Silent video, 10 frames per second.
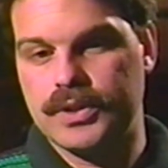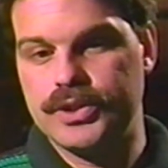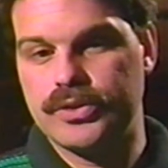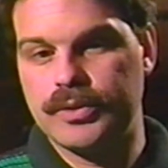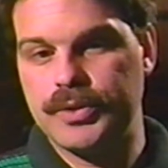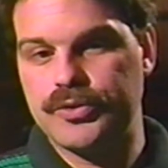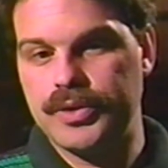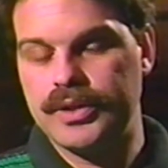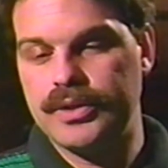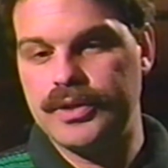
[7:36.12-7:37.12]
he's going to be
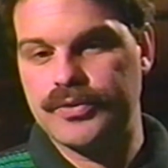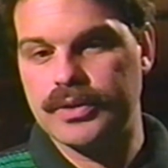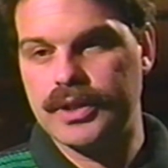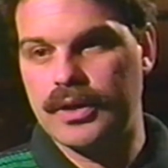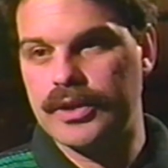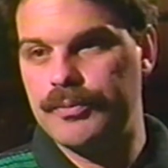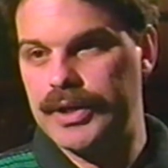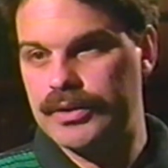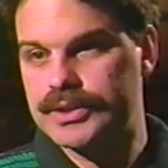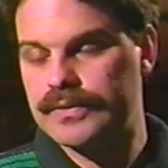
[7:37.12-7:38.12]
treated differently on the
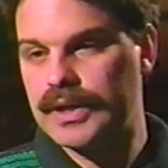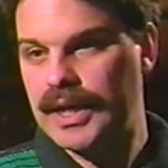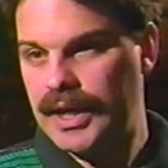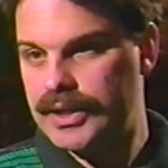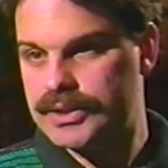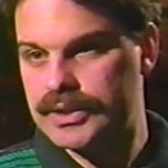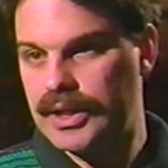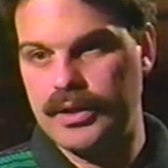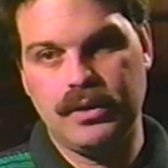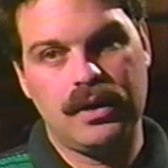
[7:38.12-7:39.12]
merits of the case
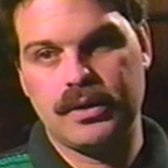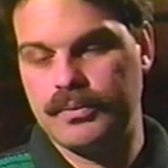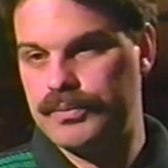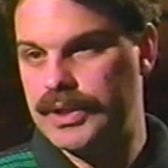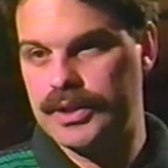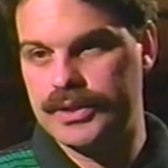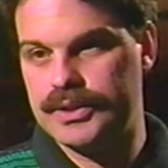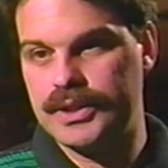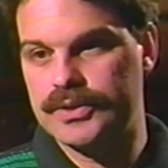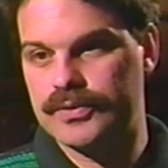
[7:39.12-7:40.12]
and not because
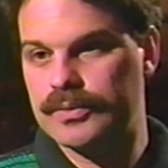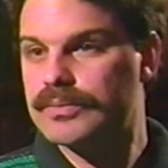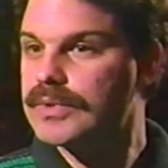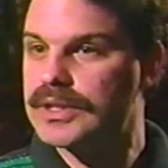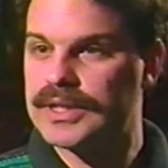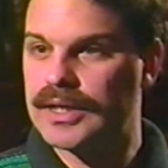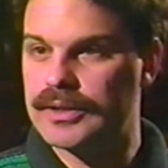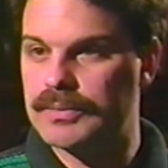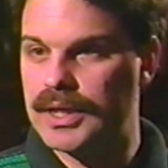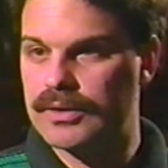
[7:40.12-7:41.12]
he's from an
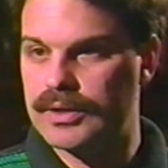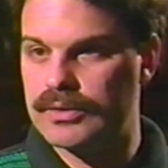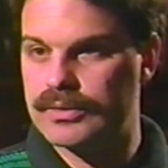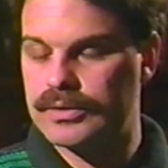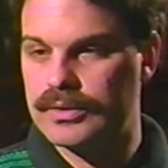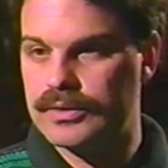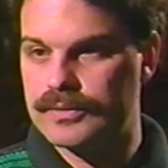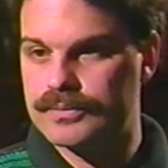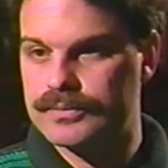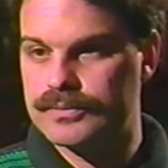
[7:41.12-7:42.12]
Italian background.
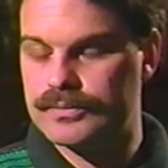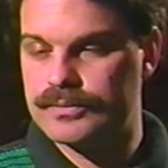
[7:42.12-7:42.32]
L'ufficio di